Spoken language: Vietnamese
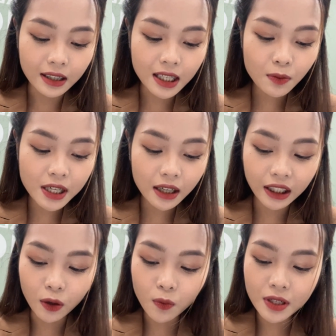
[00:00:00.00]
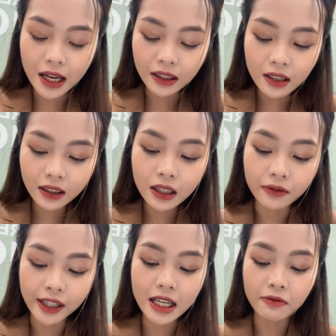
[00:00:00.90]
Ở Sóc Trăng thì cũng sẽ tương
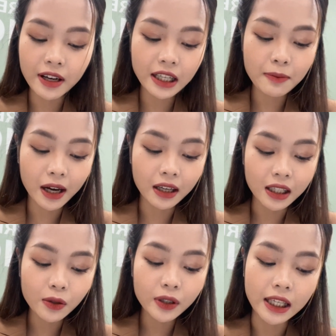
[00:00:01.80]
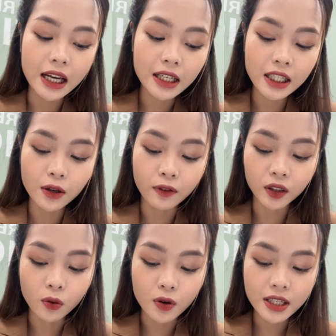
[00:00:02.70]
tự với Trà Vinh nhưng mà cần ý là chiều
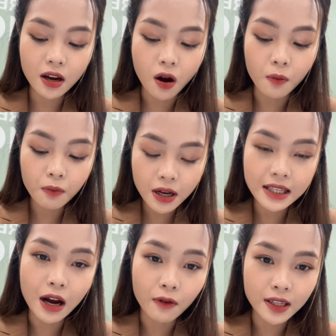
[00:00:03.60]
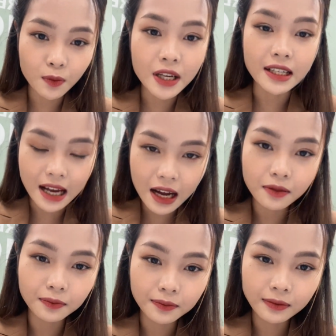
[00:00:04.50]
và tối sẽ có mưa rào và rông rải rác.